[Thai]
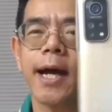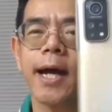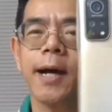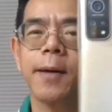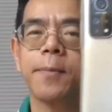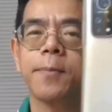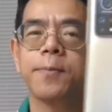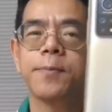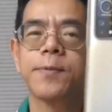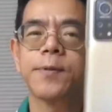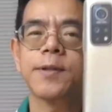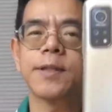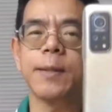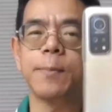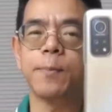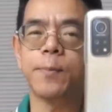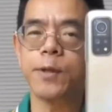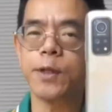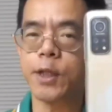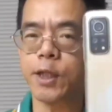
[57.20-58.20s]
นะครับ
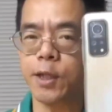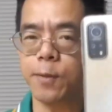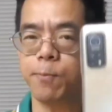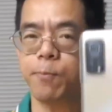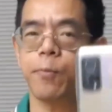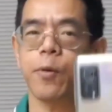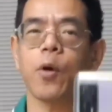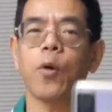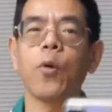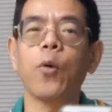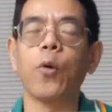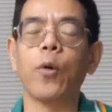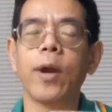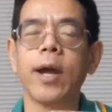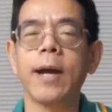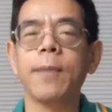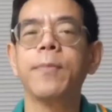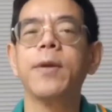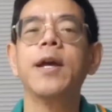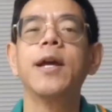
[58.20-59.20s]
สิบ T Pro
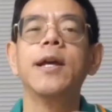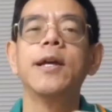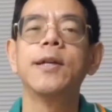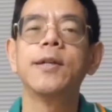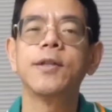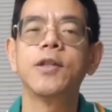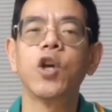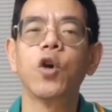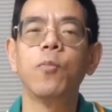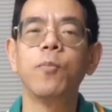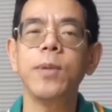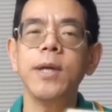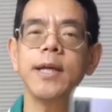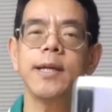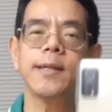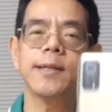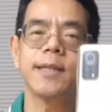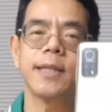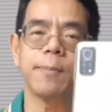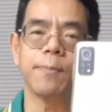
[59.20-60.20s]
นะครับXiaomi
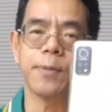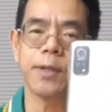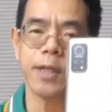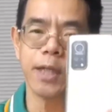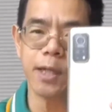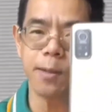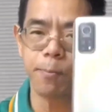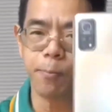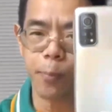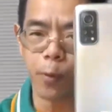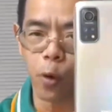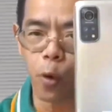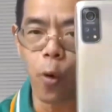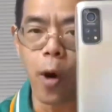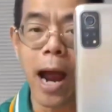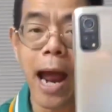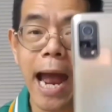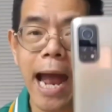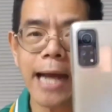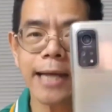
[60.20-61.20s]
สิบ T Pro
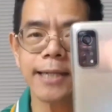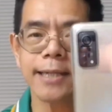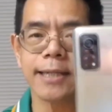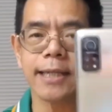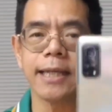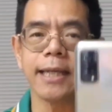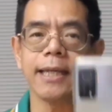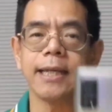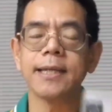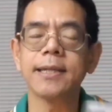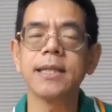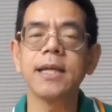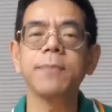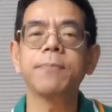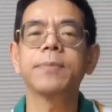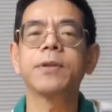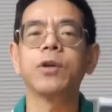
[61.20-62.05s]
ห้าจี ซึ่ง